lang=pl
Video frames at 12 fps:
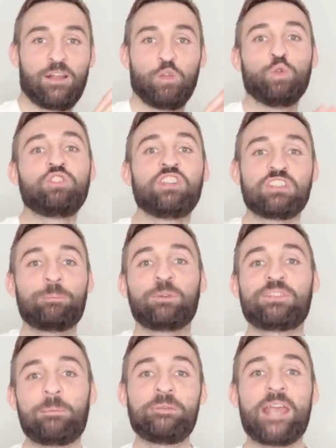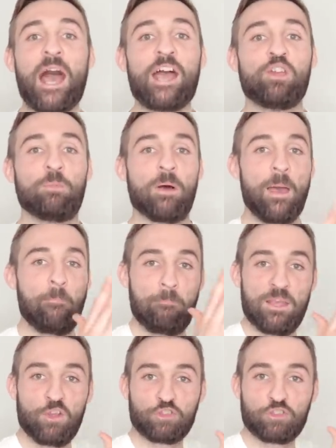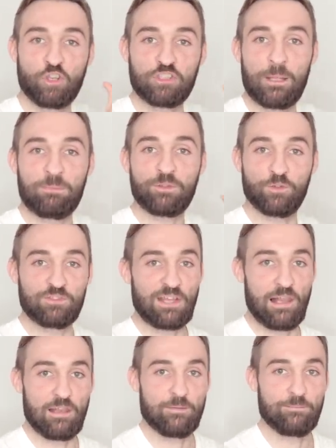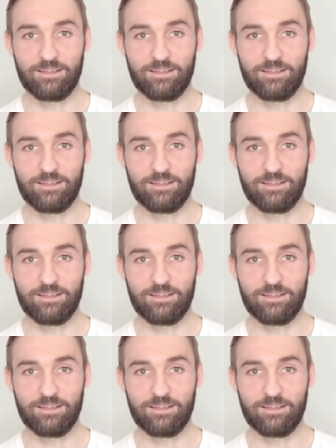Ludzie się pozabijają. My osiągniemy swój cel